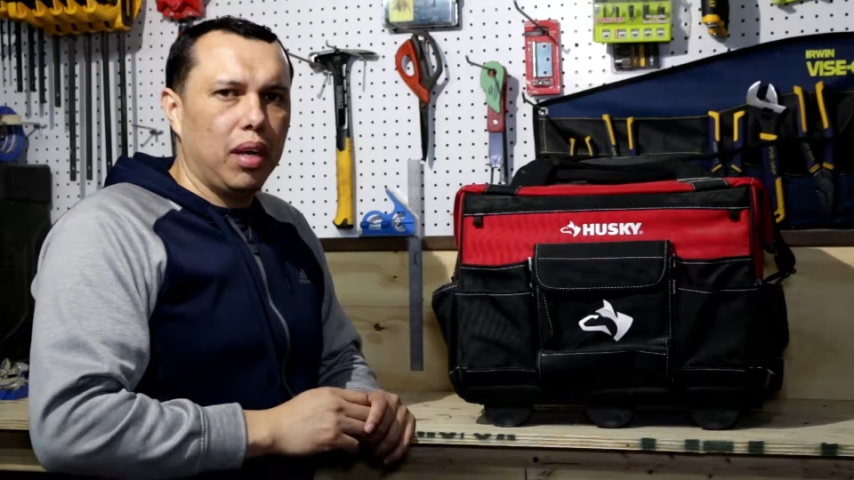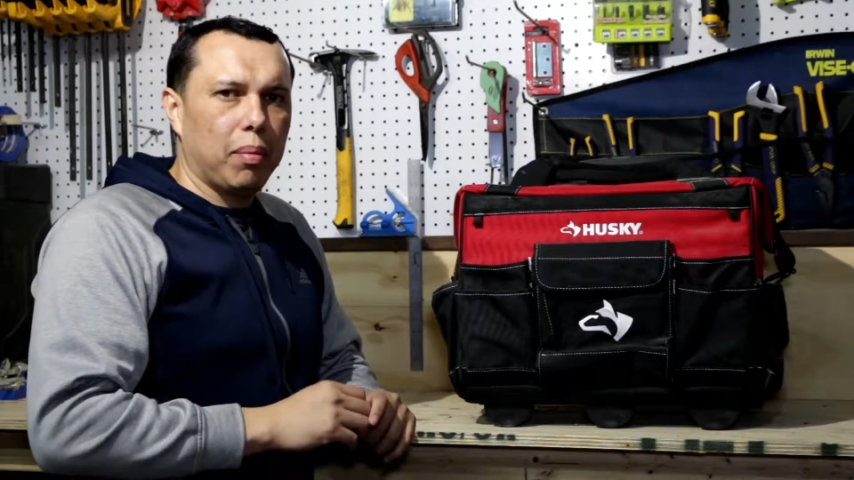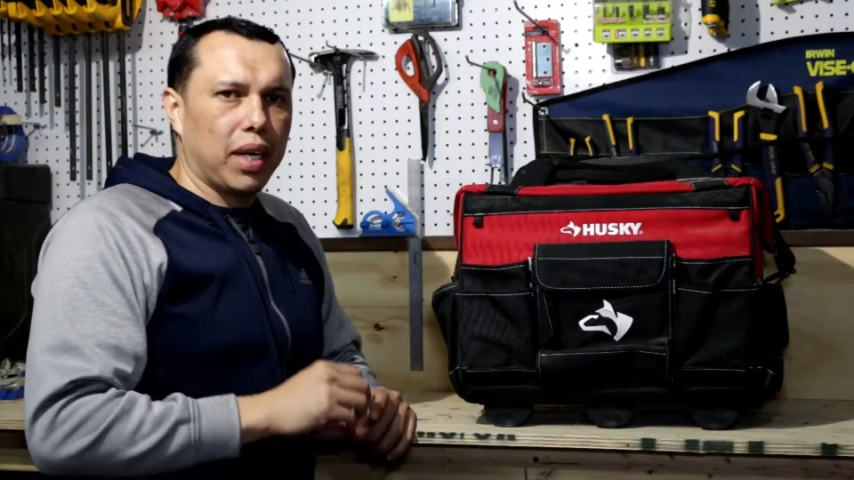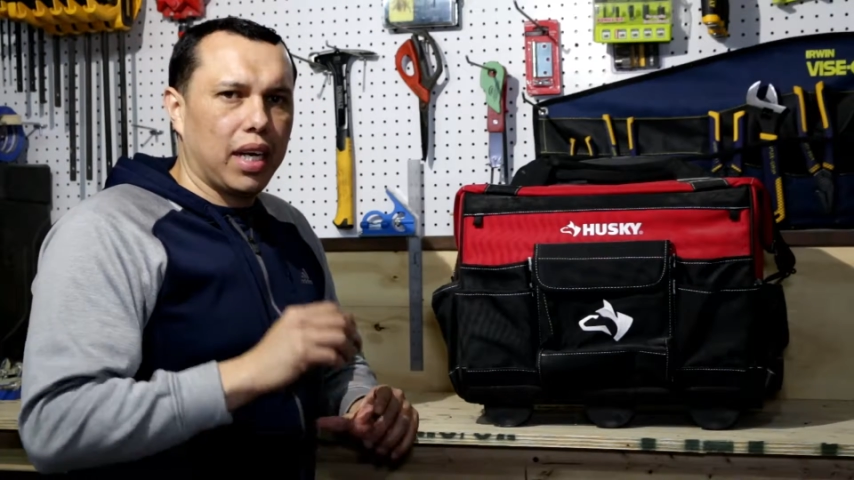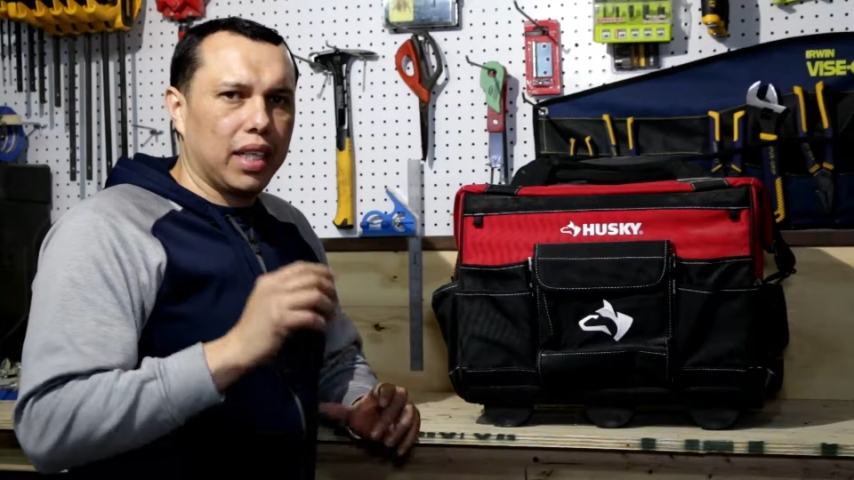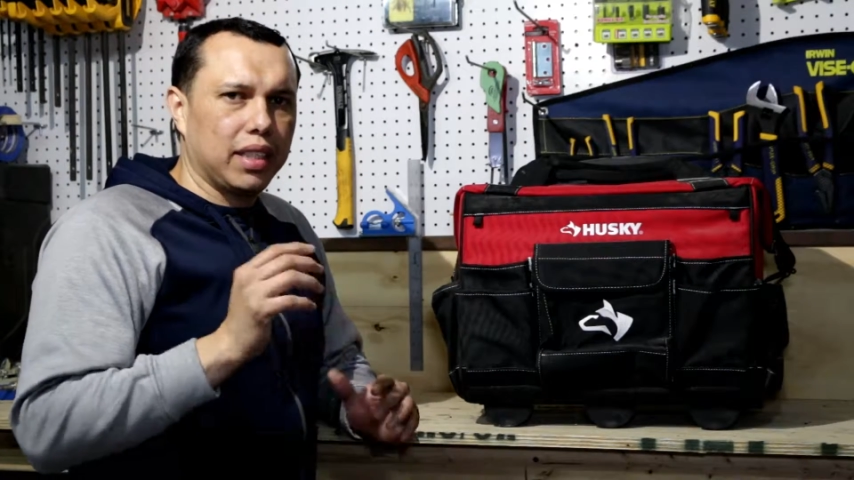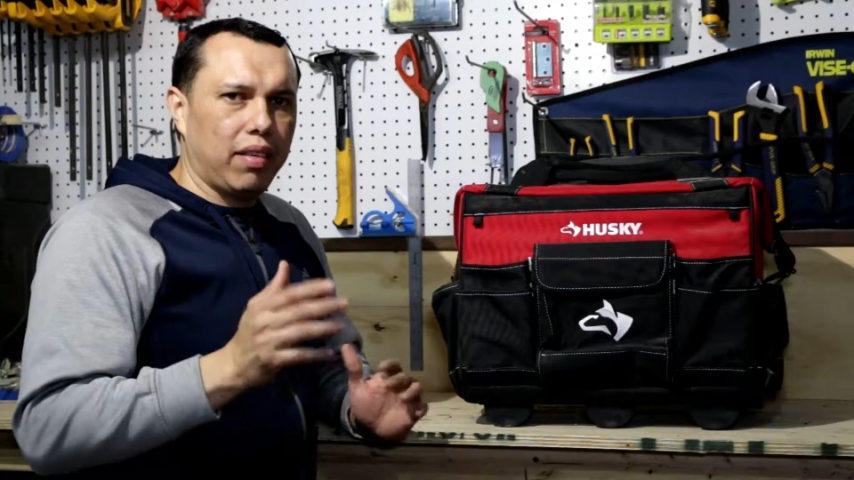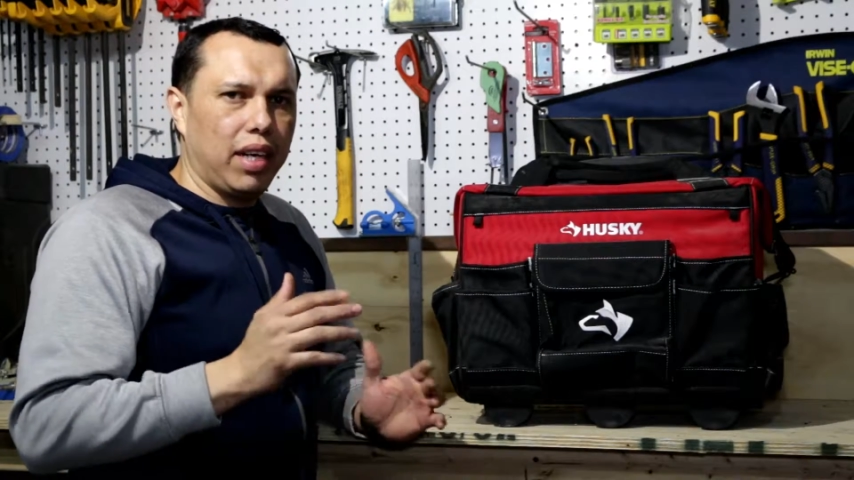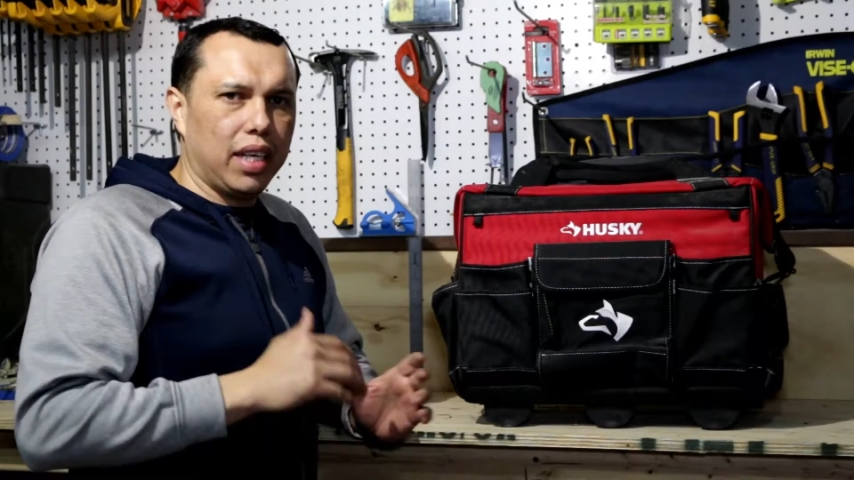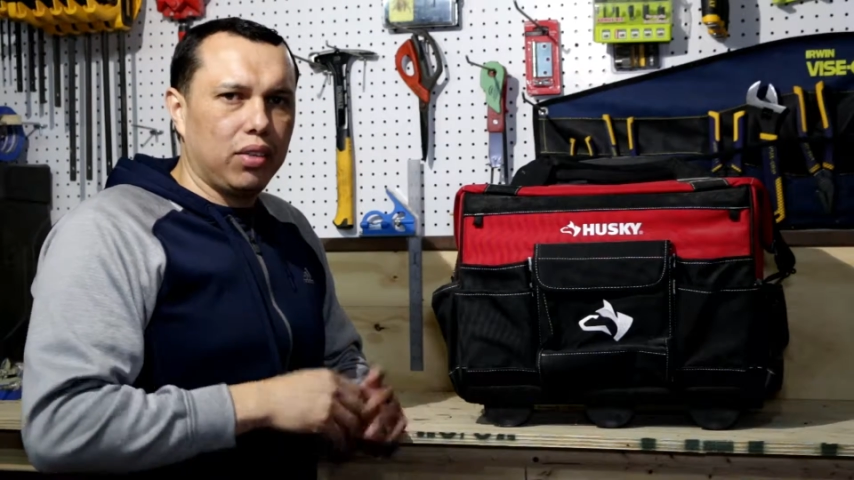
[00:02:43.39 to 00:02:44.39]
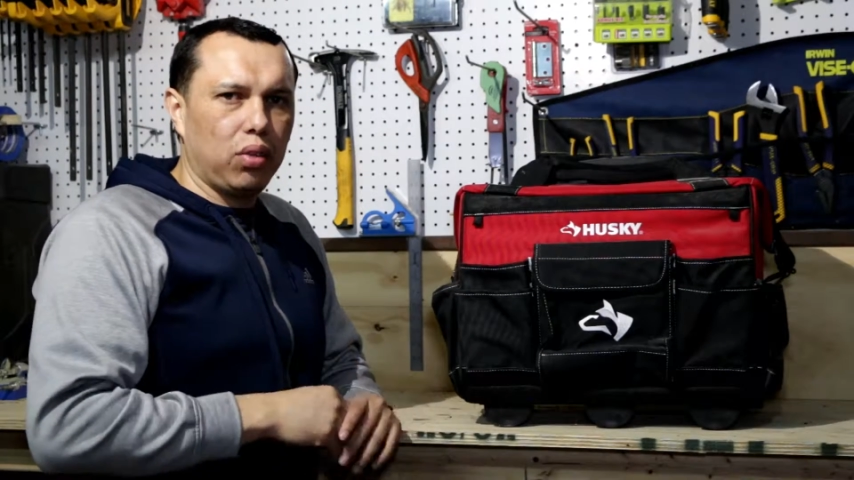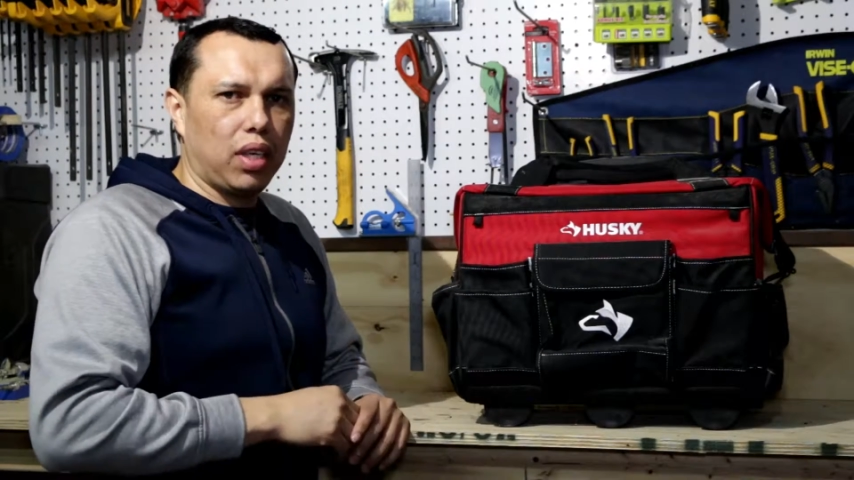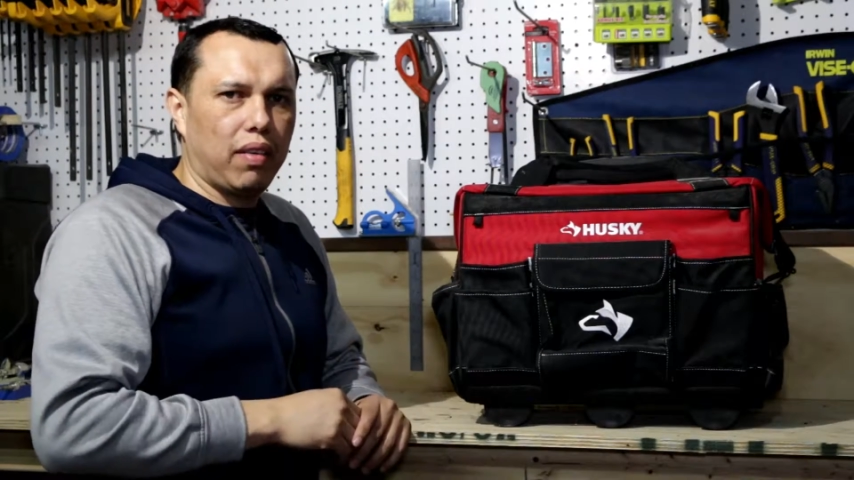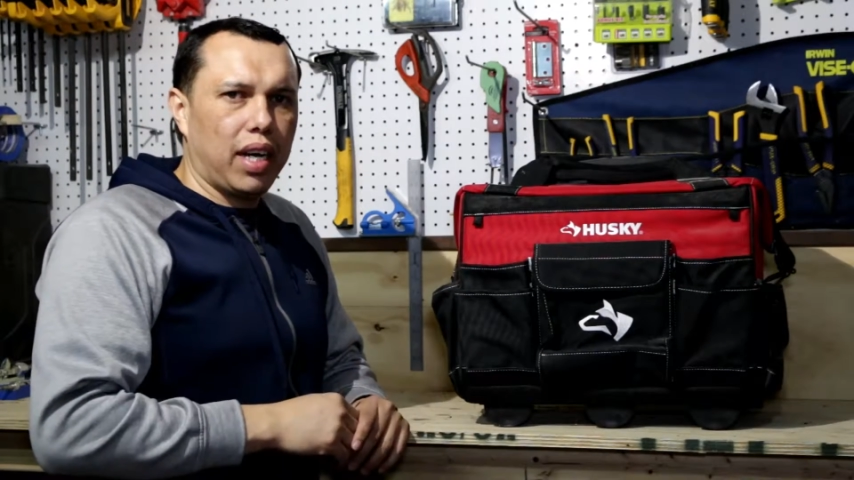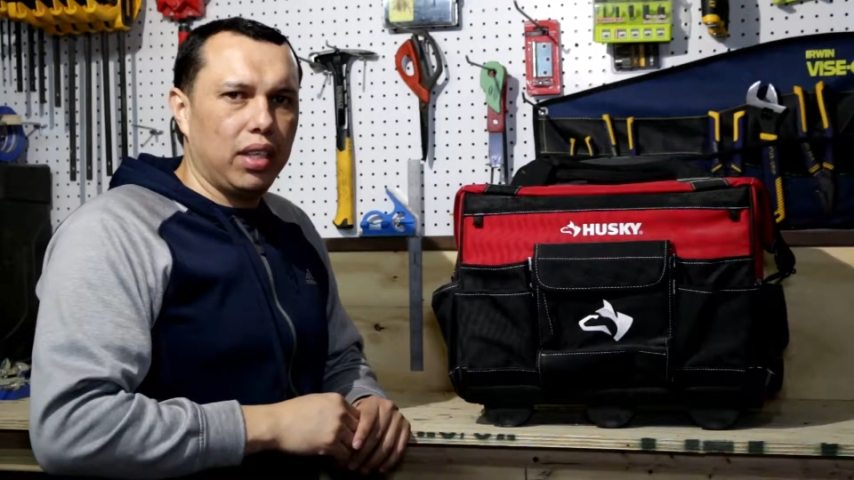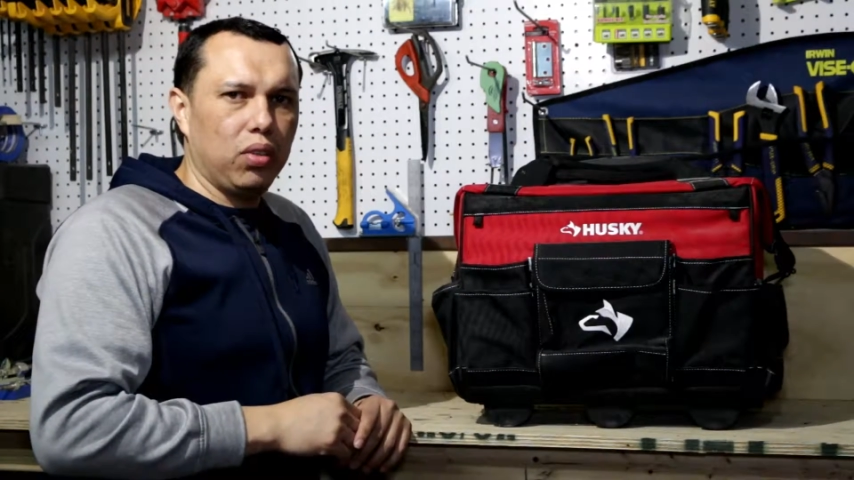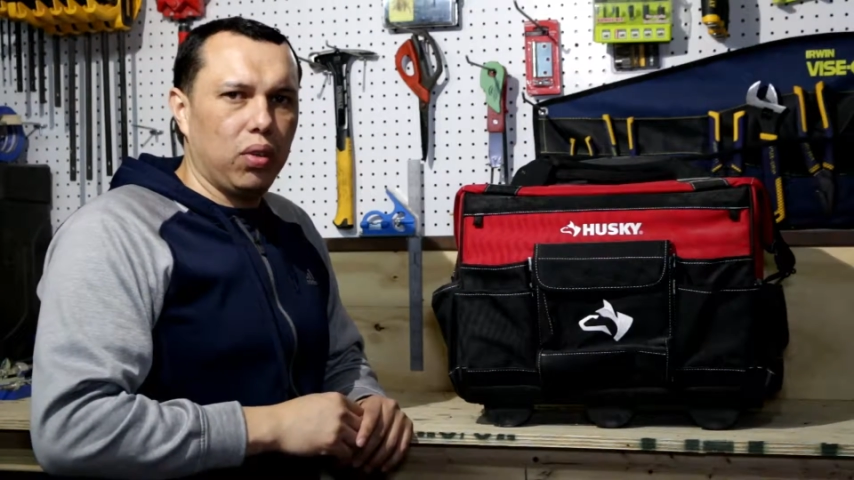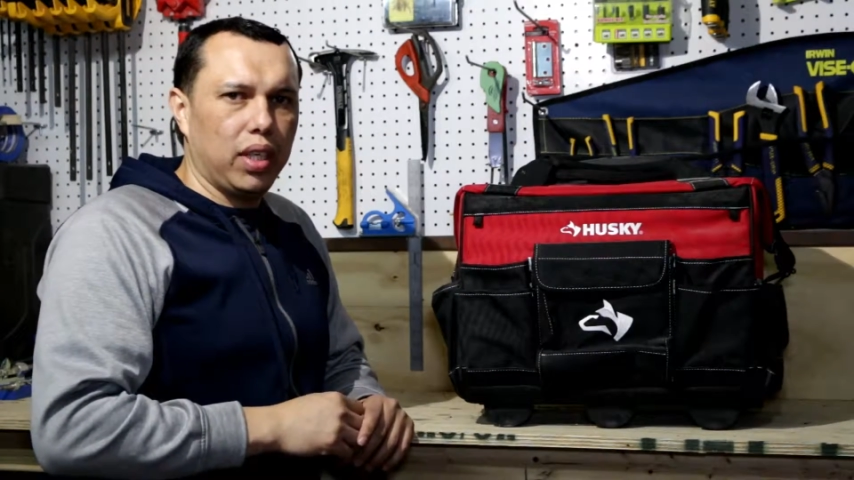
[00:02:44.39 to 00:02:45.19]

para saber en qué estoy trabajando